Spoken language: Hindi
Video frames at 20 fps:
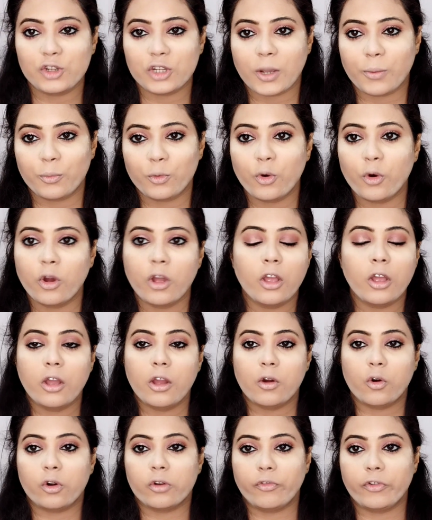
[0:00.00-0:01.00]
और फिर
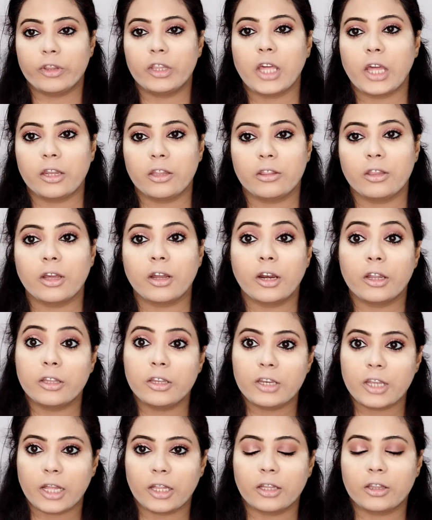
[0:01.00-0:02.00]
ध्यान देते हैं अगले दिन याद आता है कि
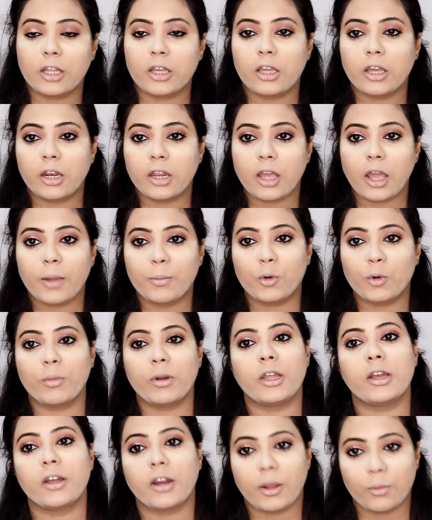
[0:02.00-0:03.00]
अरे आईब्रो हमारी ख़राब हो
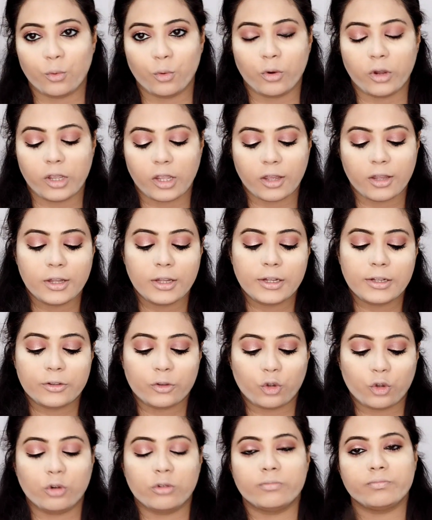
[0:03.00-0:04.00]
गई है तो मैं
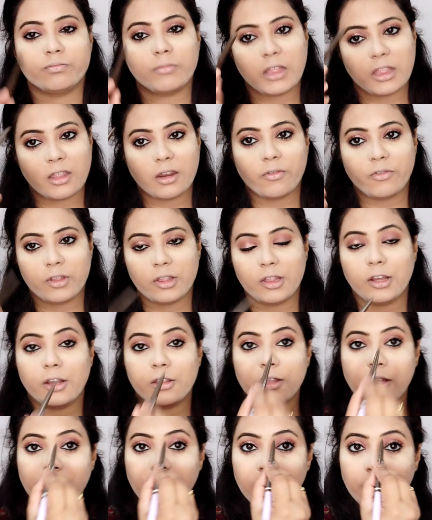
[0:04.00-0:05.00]
सिर्फ इसी का सहारा लेती
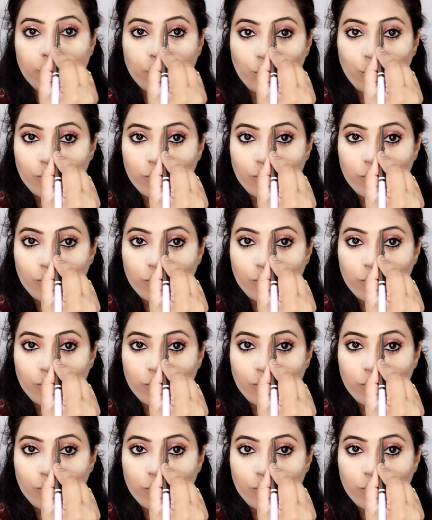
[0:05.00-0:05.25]
हूँ फिर